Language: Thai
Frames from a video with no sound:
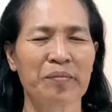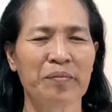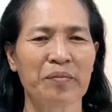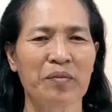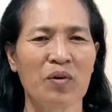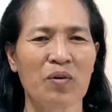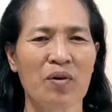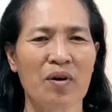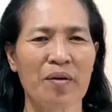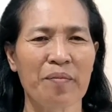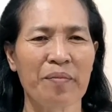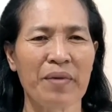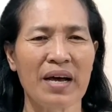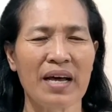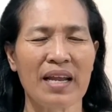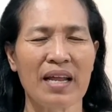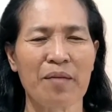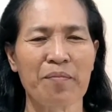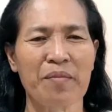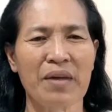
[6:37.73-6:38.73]
เพราะว่าป้า
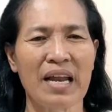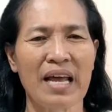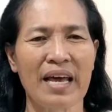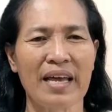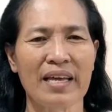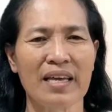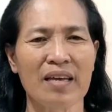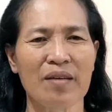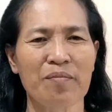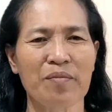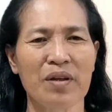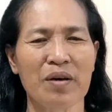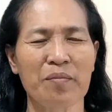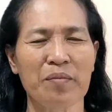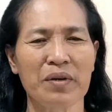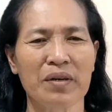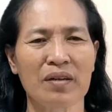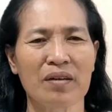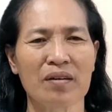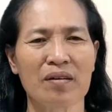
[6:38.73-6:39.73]
ทำมาหลายคลิปแล้ว
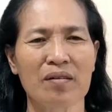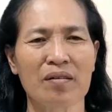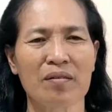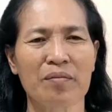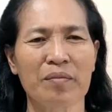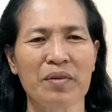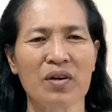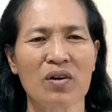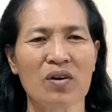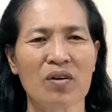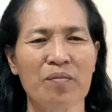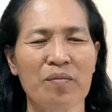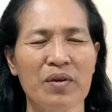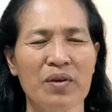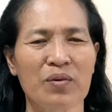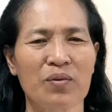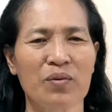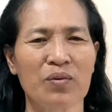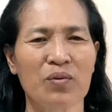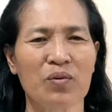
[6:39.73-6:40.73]
มันก็ไม่ค่อยมี
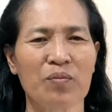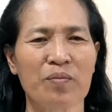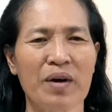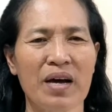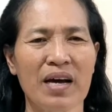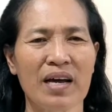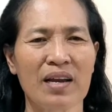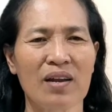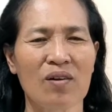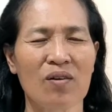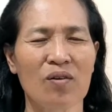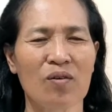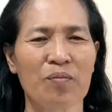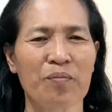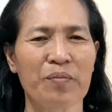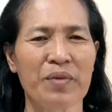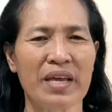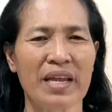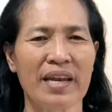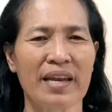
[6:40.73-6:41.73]
คุณดูป้าก็จะลอง
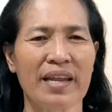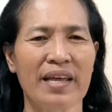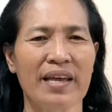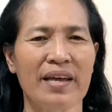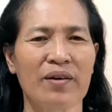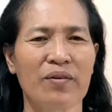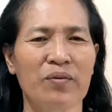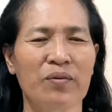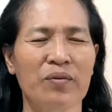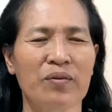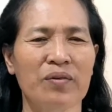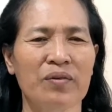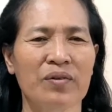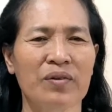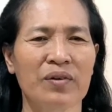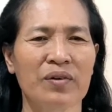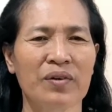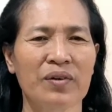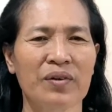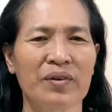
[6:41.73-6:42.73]
เปลี่ยนแนว
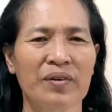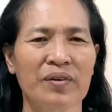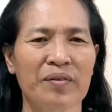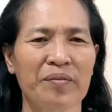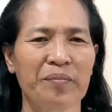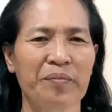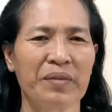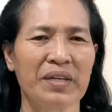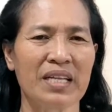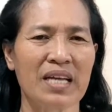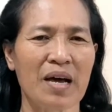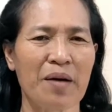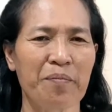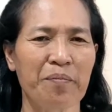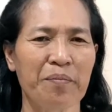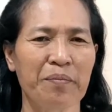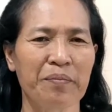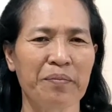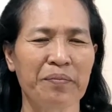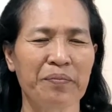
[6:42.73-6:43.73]
มา
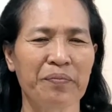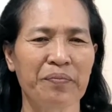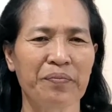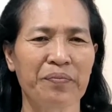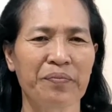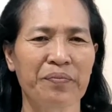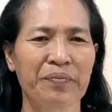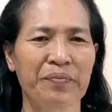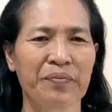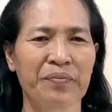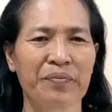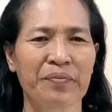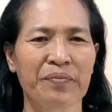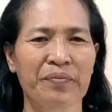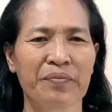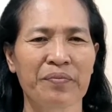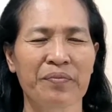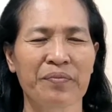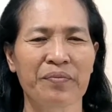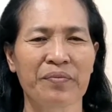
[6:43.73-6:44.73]

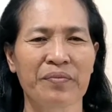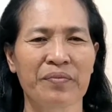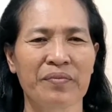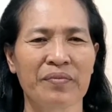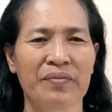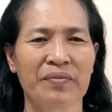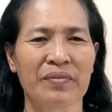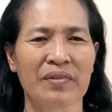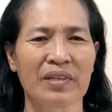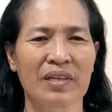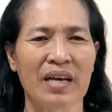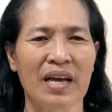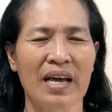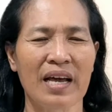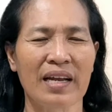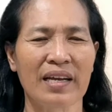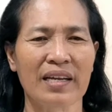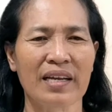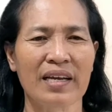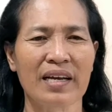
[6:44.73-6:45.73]
ทำงาน
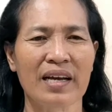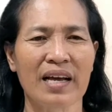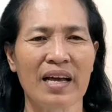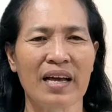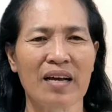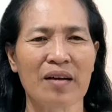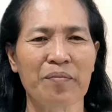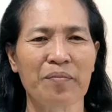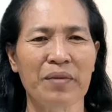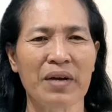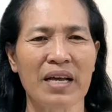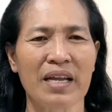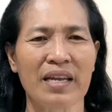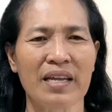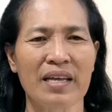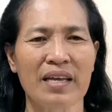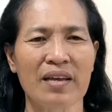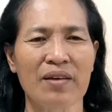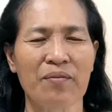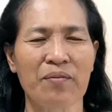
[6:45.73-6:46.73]
คล้ายๆกับงาน
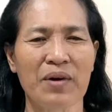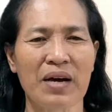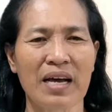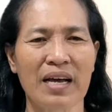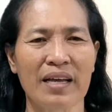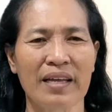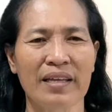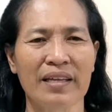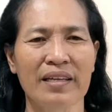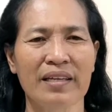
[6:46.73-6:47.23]
DIY